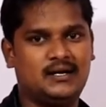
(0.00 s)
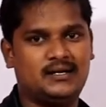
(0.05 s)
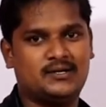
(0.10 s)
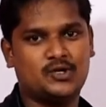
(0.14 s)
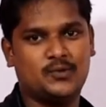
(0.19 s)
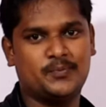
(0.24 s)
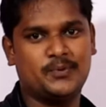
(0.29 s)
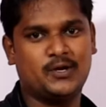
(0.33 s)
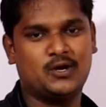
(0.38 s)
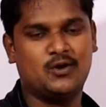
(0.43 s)

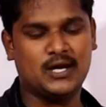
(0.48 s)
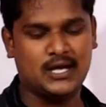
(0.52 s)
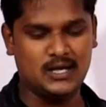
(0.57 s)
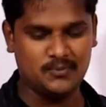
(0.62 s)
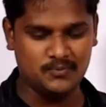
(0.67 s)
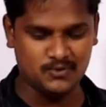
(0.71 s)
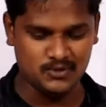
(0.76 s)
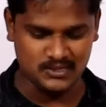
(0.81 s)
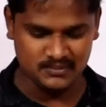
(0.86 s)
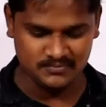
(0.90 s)
టాపిక్లోకి
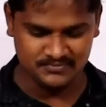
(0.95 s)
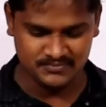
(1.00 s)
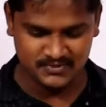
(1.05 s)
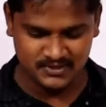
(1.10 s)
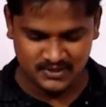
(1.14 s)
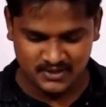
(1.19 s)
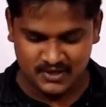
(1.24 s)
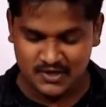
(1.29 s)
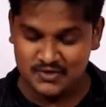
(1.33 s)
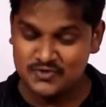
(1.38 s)
వెళ్ళిపోదాం
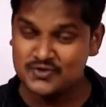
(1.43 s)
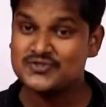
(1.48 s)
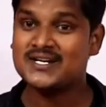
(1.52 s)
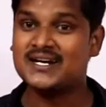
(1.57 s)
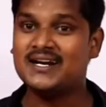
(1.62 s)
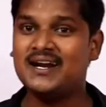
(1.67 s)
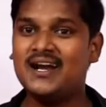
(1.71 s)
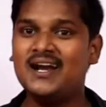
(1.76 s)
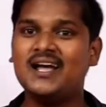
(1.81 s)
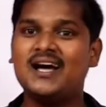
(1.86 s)
సో
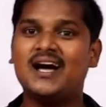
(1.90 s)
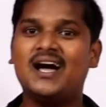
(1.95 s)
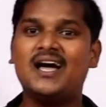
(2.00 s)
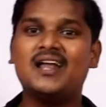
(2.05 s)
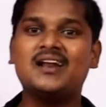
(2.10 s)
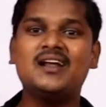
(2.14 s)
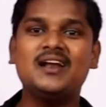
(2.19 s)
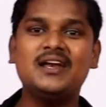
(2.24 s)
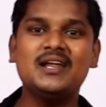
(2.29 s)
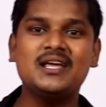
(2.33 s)
జనరల్గా
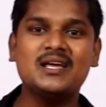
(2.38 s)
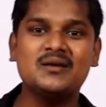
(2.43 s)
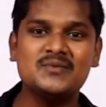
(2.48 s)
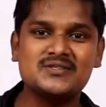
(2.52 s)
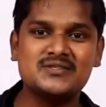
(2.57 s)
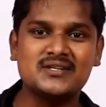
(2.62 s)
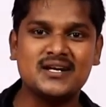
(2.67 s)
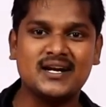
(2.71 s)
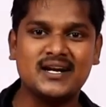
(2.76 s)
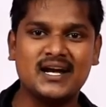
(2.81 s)
ఆర్గానిక్
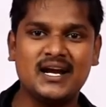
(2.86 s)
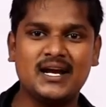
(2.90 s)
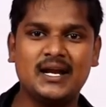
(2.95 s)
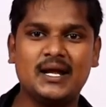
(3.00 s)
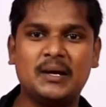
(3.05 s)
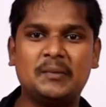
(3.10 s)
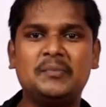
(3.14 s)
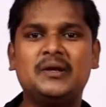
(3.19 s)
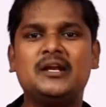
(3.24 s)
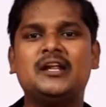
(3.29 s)
కెమిస్ట్రీ అనగానే
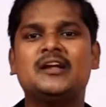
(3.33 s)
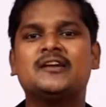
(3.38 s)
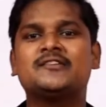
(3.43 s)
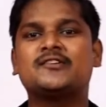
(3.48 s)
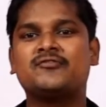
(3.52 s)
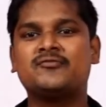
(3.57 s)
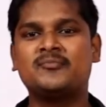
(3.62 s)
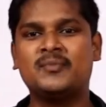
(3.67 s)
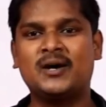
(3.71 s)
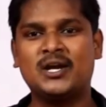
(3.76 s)
మిలియన్స్
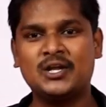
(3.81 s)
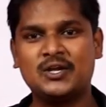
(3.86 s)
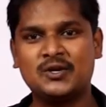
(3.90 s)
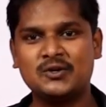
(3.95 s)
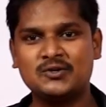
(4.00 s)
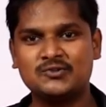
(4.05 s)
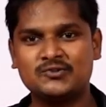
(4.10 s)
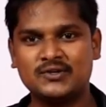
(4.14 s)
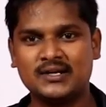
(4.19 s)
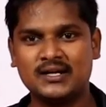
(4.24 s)
ఆఫ్
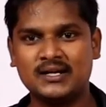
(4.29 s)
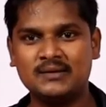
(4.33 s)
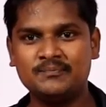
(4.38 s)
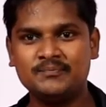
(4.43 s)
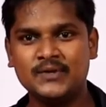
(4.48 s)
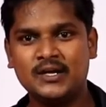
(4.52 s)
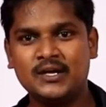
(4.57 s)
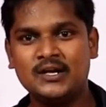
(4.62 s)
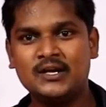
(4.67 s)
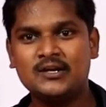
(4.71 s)
మాలిక్యూల్స్ ఉంటాయి
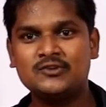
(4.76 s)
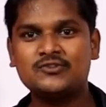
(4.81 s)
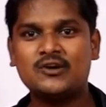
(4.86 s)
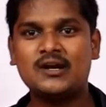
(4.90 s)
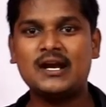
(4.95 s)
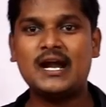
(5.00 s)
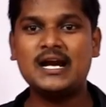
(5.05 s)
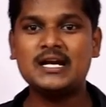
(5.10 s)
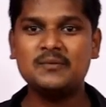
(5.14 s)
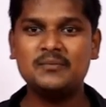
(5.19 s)
సో
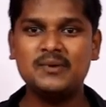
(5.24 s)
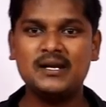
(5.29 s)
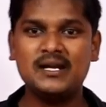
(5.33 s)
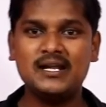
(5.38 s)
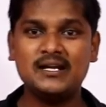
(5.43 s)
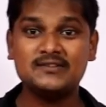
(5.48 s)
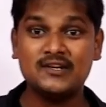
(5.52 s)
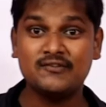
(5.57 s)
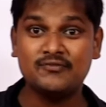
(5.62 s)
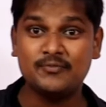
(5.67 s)
అలాంటి
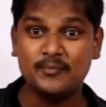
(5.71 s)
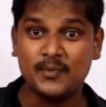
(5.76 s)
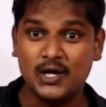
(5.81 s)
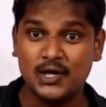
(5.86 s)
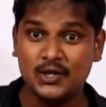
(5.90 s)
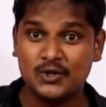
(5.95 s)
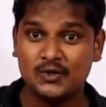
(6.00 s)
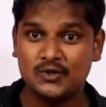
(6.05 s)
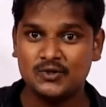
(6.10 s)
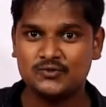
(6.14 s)
మిలియన్స్ ఆఫ్
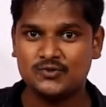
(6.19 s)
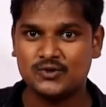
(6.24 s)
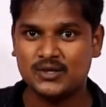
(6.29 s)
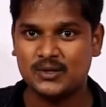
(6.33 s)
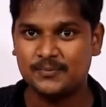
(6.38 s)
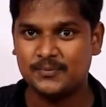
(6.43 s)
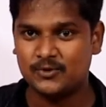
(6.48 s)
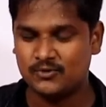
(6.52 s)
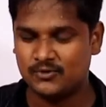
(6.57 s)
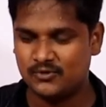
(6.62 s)
మాలిక్యూల్స్
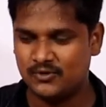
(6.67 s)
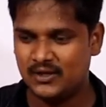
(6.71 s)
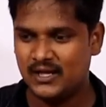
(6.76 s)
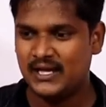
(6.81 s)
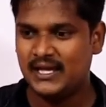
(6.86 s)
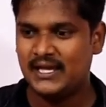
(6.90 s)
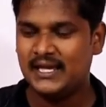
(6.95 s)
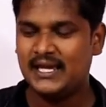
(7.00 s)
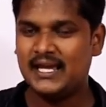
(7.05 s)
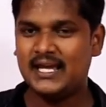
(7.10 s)
ఉన్నప్పుడు
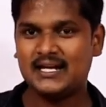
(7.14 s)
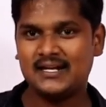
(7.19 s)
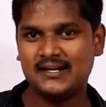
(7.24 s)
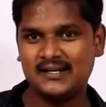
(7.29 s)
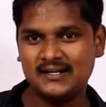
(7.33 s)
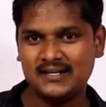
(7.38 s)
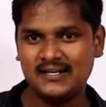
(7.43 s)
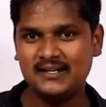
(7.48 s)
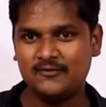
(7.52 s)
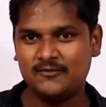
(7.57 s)
ఏ
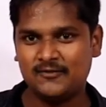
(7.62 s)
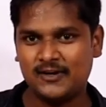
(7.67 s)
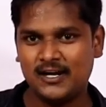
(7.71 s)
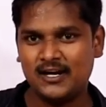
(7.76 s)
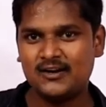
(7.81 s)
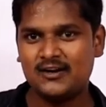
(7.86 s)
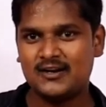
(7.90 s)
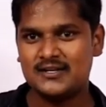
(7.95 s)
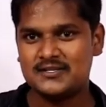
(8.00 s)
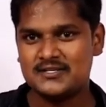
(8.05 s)
కంట్రీ
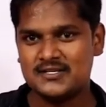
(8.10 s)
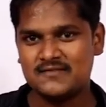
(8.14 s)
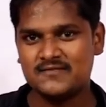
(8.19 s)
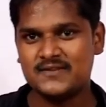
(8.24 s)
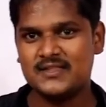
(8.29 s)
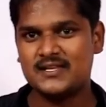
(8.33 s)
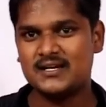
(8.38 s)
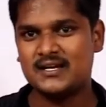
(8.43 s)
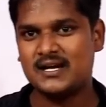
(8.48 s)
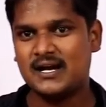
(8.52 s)
వాళ్ళకి నచ్చిన
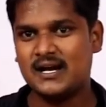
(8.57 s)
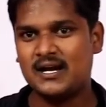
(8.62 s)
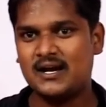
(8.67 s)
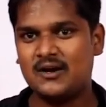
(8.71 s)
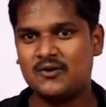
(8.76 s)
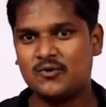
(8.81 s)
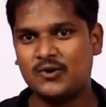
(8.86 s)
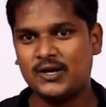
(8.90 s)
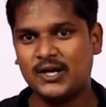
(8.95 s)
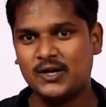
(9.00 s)
విధంగా
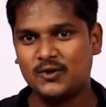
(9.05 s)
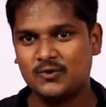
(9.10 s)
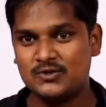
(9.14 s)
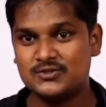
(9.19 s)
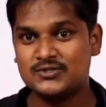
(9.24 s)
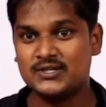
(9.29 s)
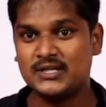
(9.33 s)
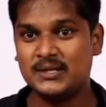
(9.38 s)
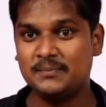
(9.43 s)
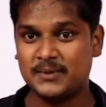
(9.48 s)
కొన్ని
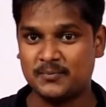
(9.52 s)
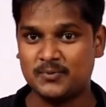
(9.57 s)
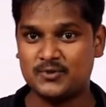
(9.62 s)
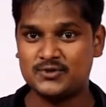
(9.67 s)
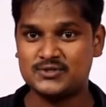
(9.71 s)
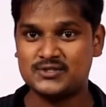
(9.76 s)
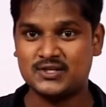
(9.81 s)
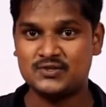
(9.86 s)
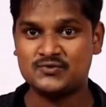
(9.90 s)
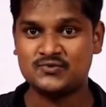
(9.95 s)
రూల్స్ని
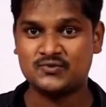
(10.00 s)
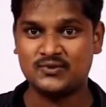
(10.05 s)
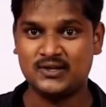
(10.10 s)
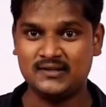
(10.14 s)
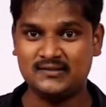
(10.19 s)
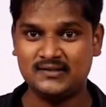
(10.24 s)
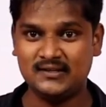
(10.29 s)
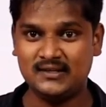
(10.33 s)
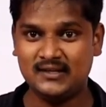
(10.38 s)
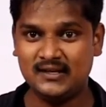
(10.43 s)
ప్రపోజ్
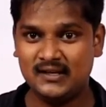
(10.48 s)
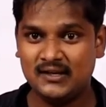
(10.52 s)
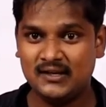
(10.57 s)
చేసుకునేసి